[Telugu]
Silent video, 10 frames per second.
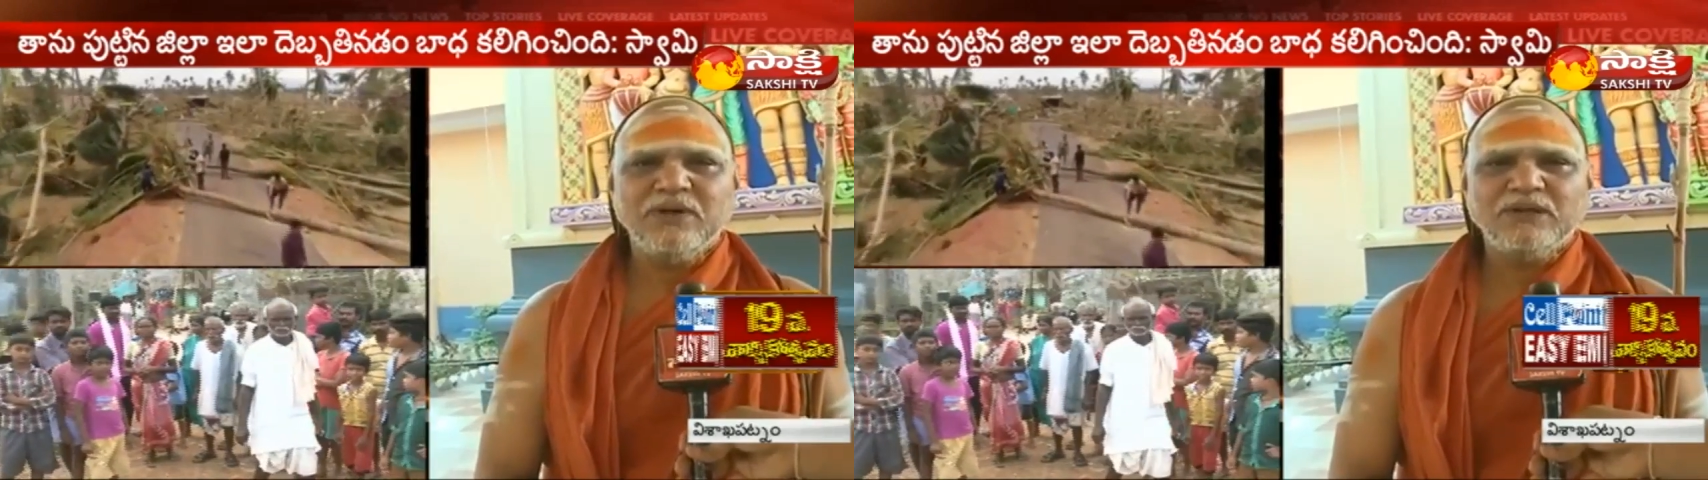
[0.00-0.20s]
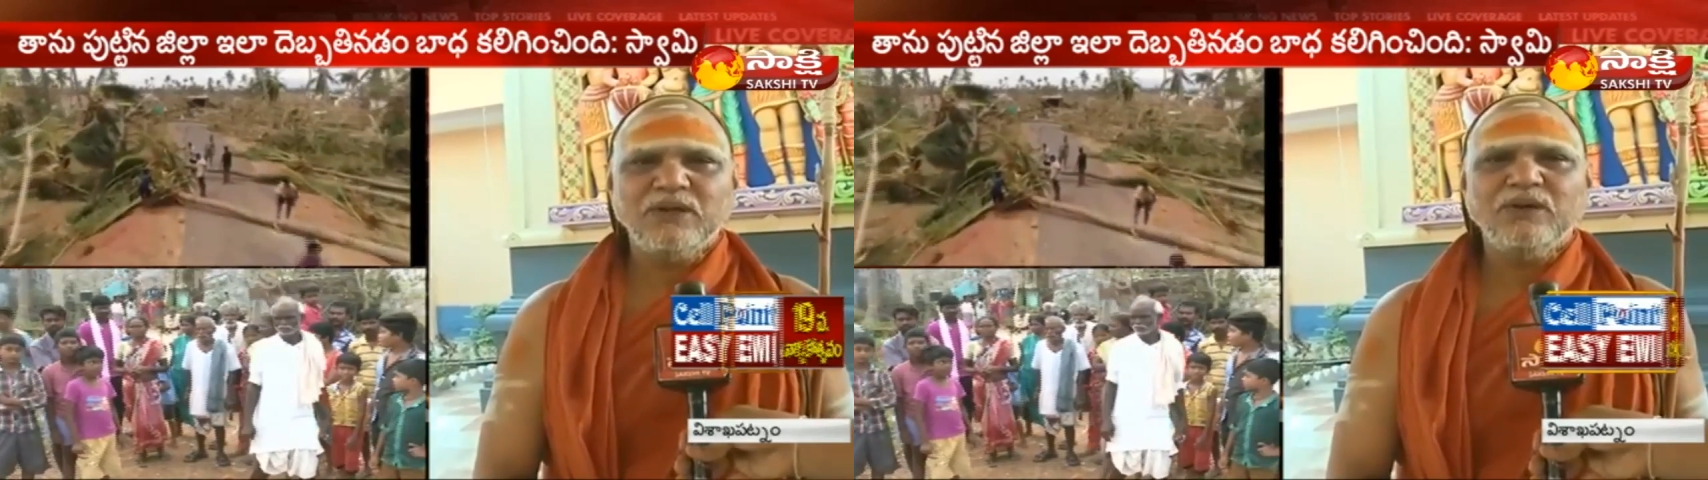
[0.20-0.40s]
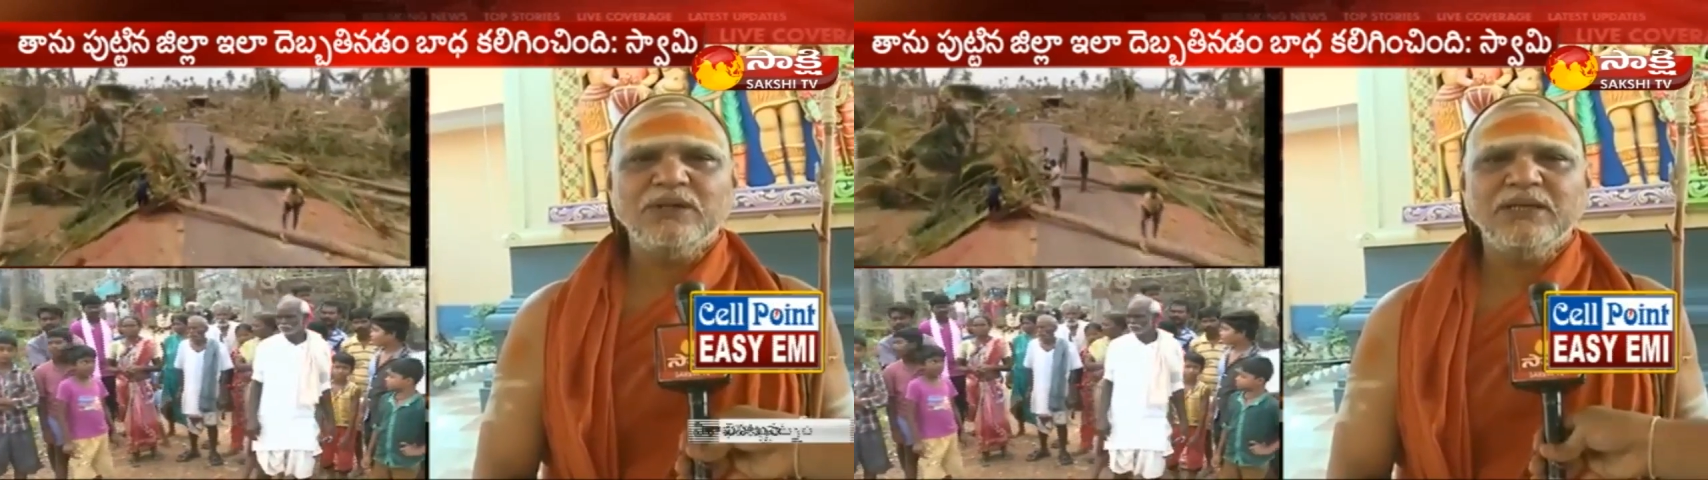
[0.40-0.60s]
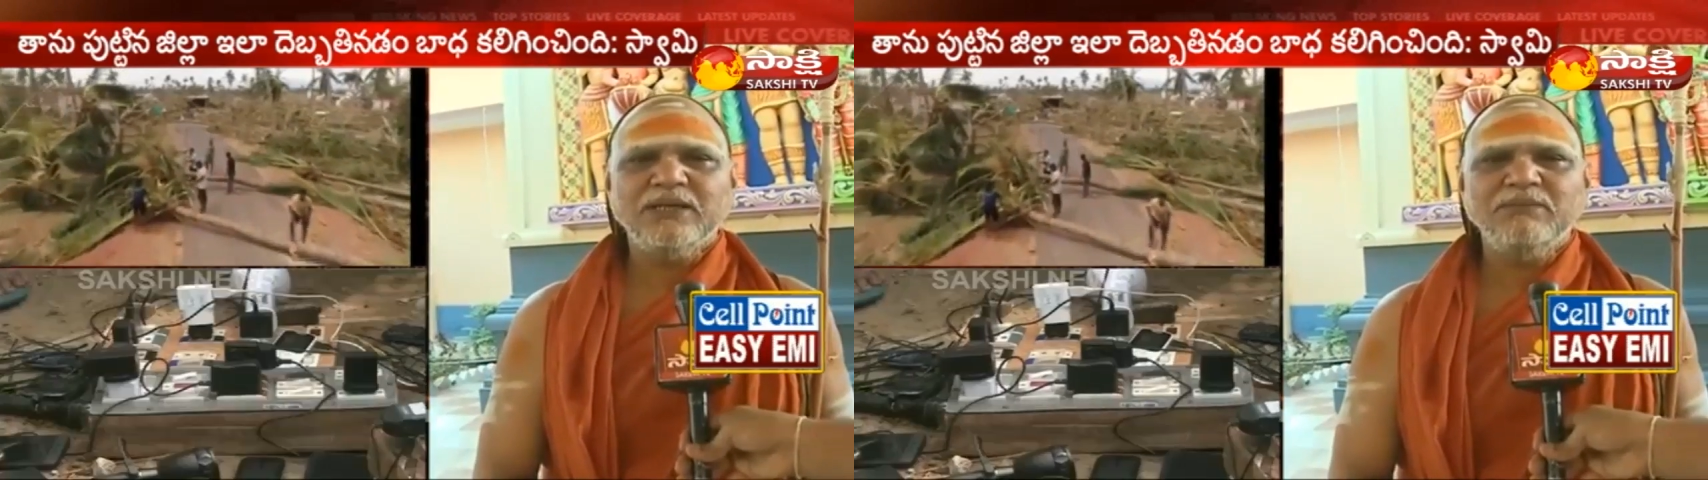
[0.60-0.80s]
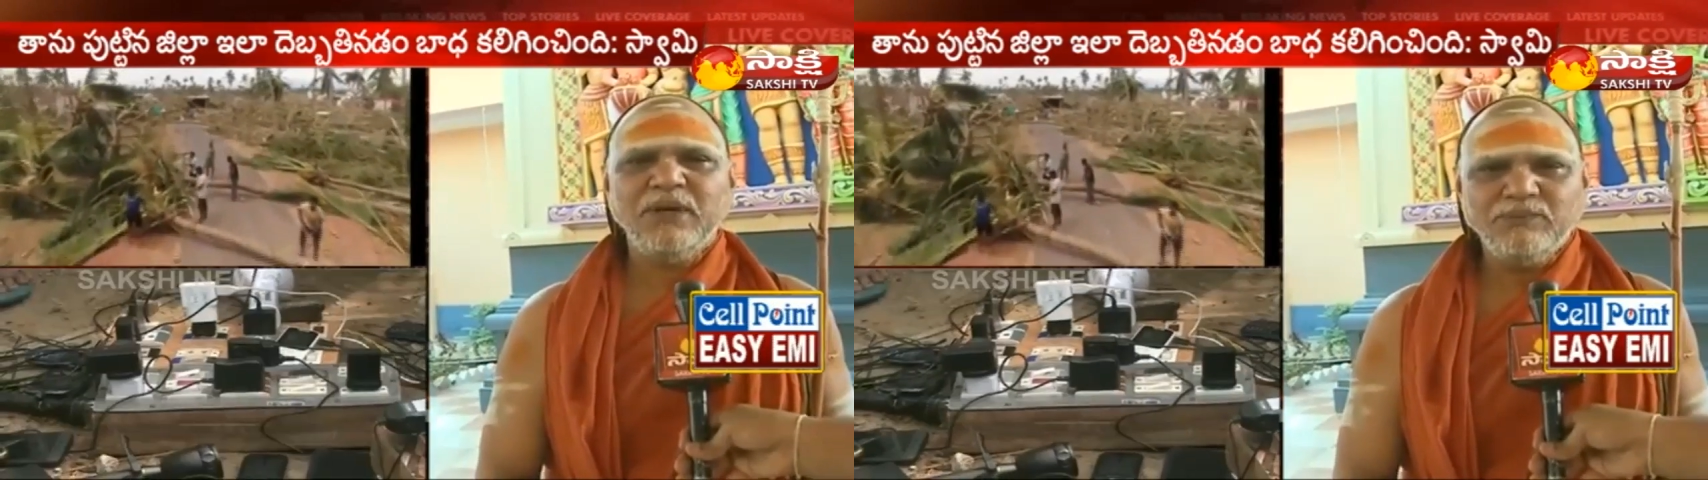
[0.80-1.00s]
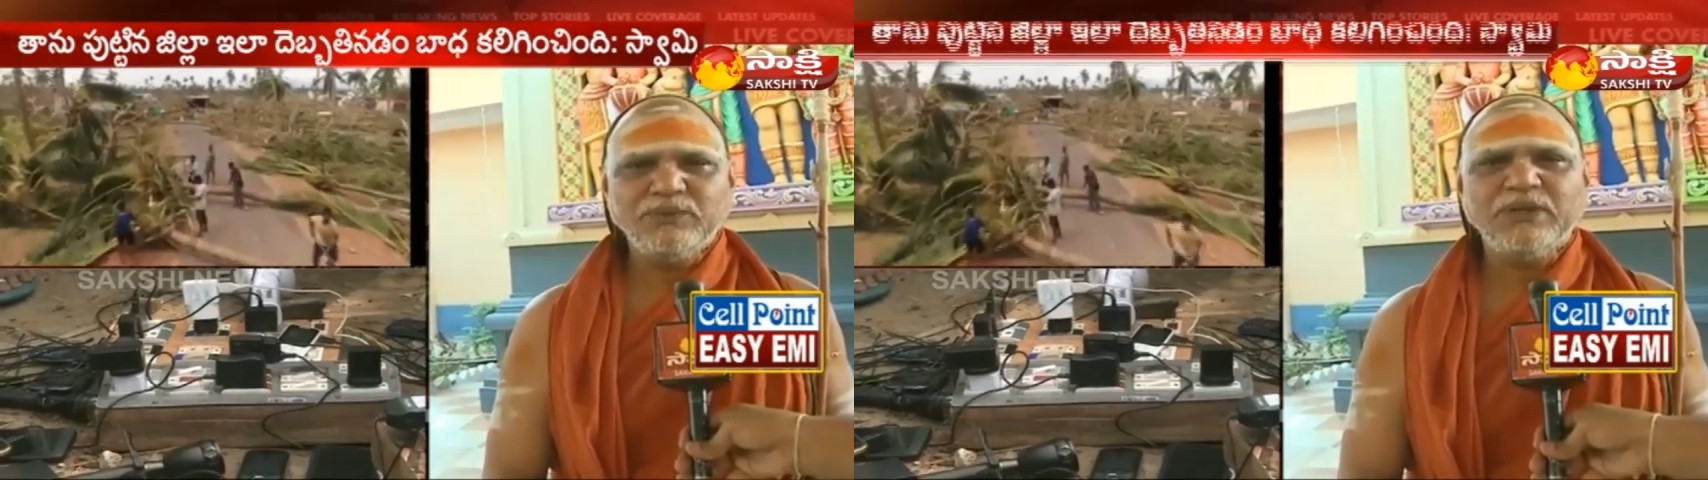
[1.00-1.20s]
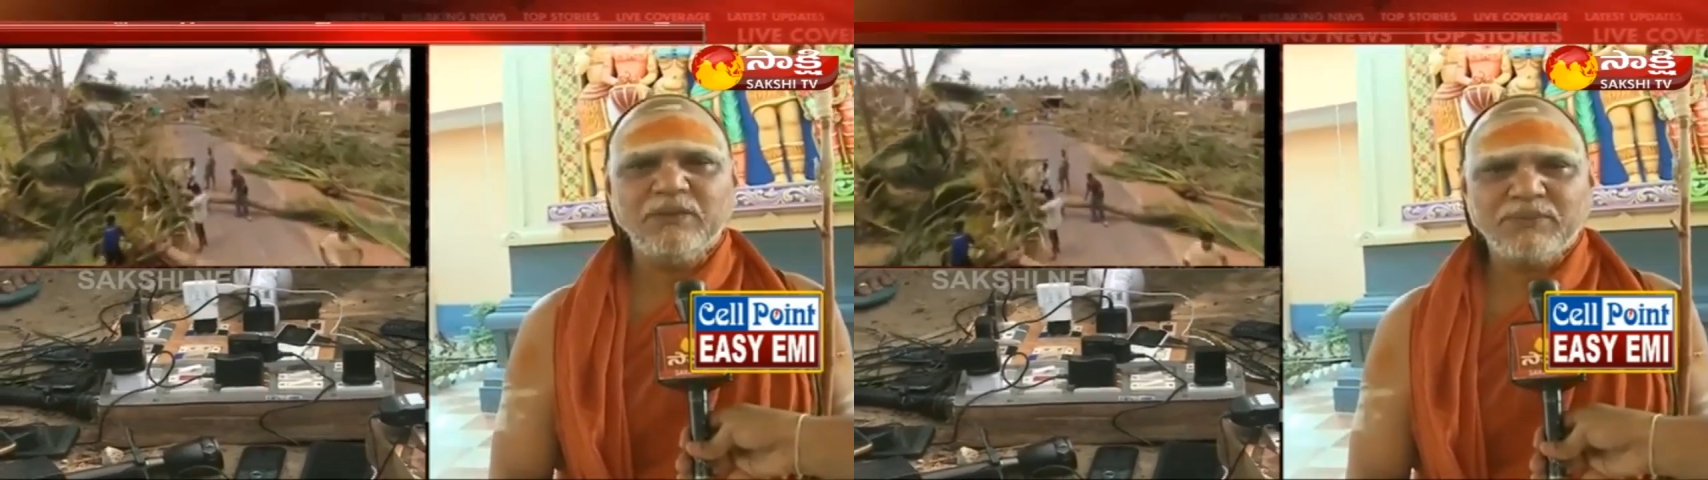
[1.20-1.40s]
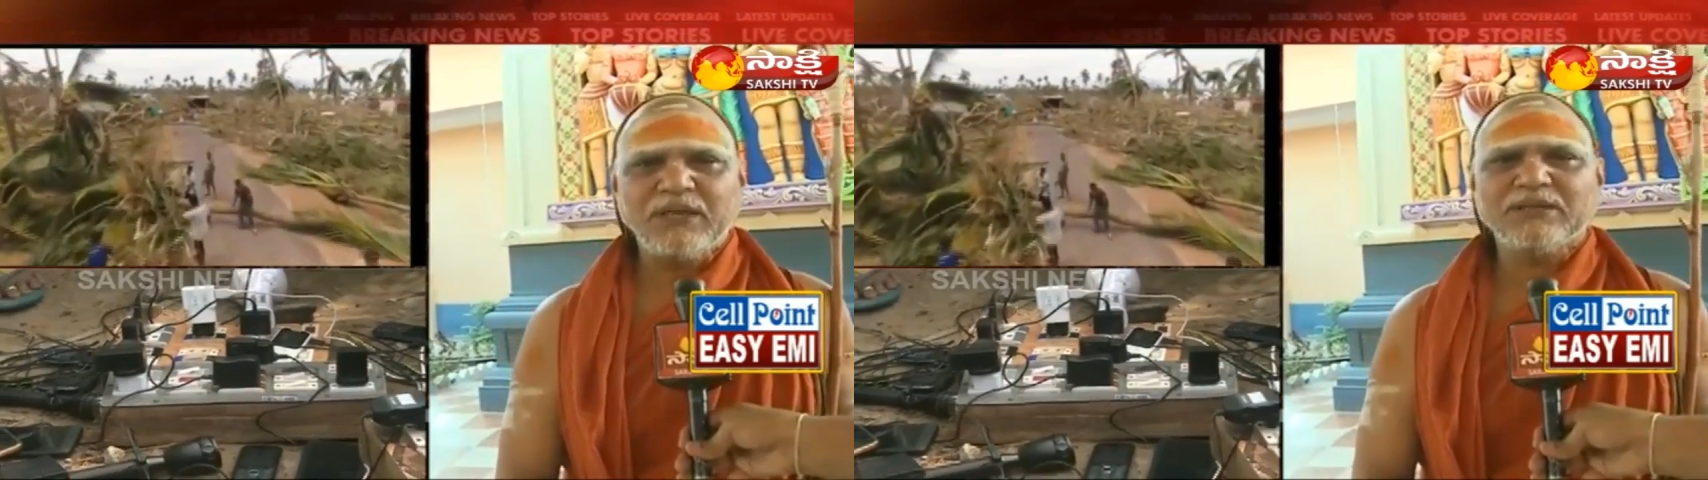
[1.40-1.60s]
అందులోని మేము
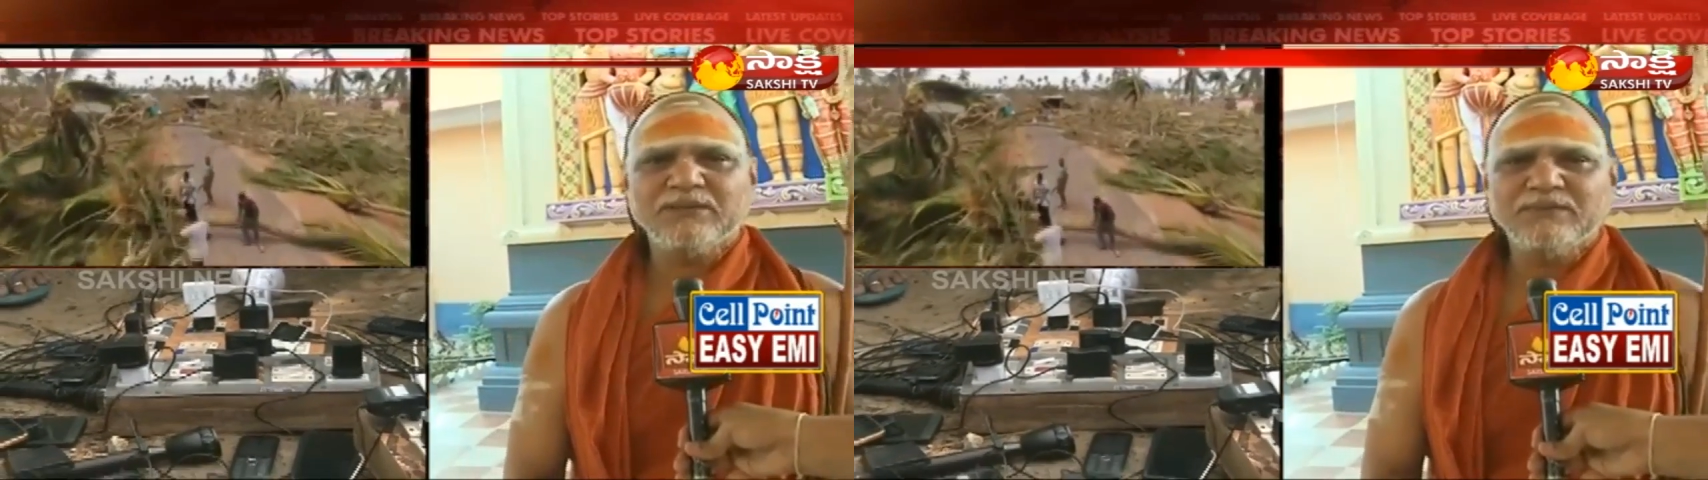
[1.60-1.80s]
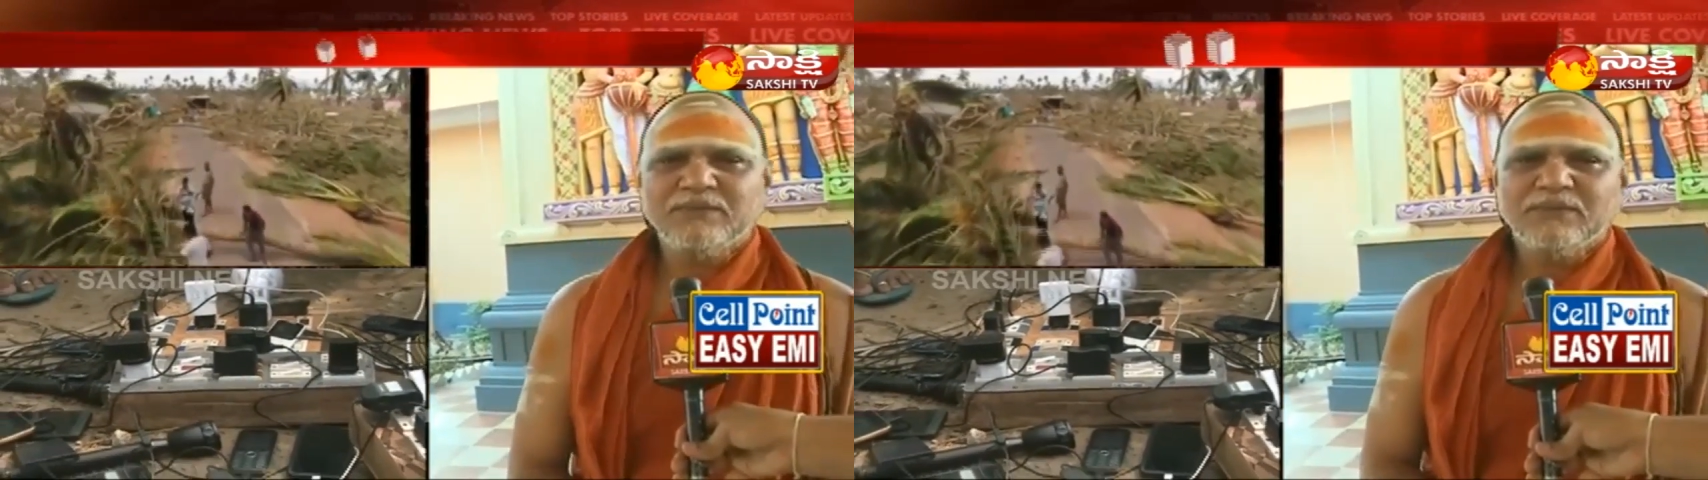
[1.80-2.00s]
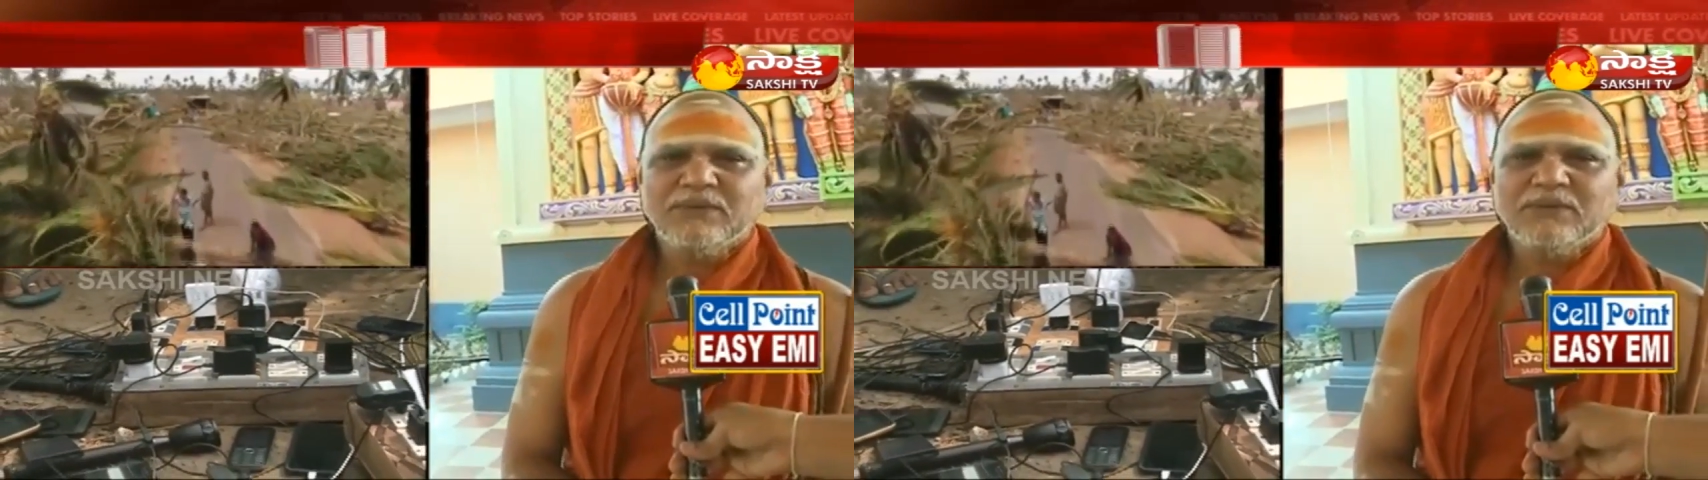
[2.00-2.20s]
పుట్టిన ప్రాంతం